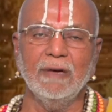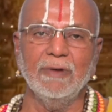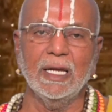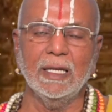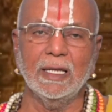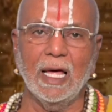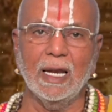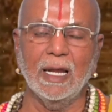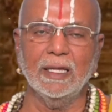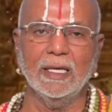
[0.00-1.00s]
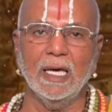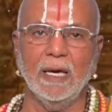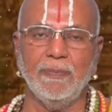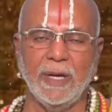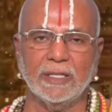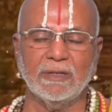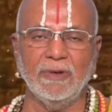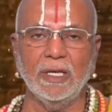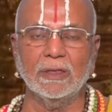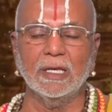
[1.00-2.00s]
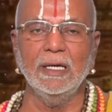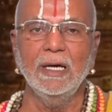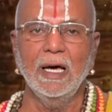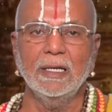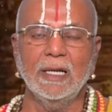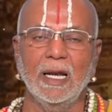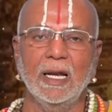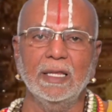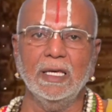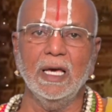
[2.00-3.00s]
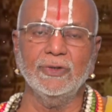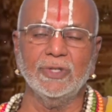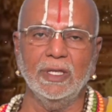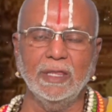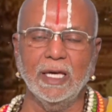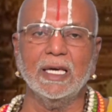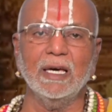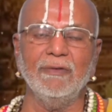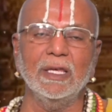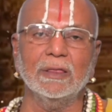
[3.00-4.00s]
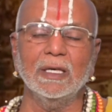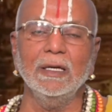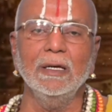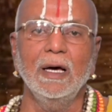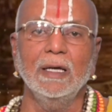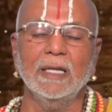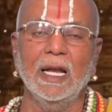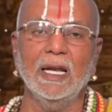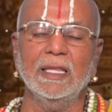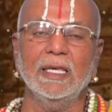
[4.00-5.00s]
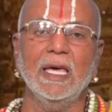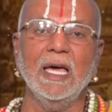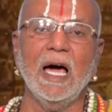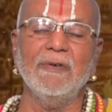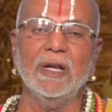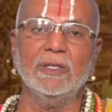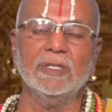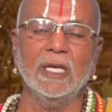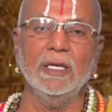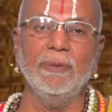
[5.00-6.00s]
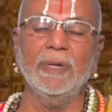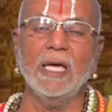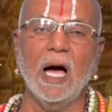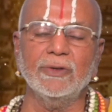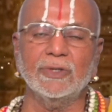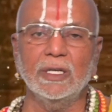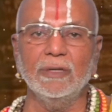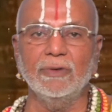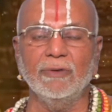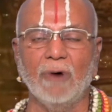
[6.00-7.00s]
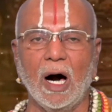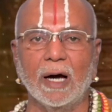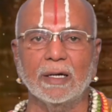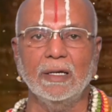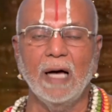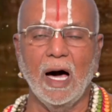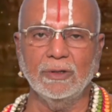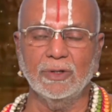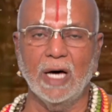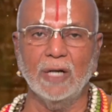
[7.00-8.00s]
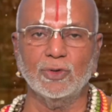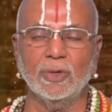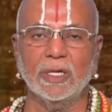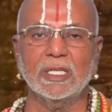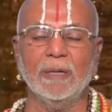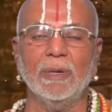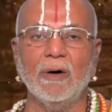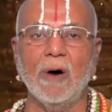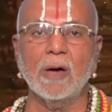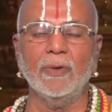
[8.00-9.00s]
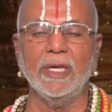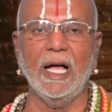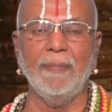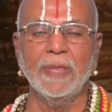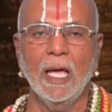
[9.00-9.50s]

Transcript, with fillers: இவனை நல்லதையே பேச வைத்து நல்லதையே சிந்திக்க வைத்து நல்லதையே அவனை செய்யும்படியாக செய்து விடுவார் அதுதான் சுதர்சன பகவானுடைய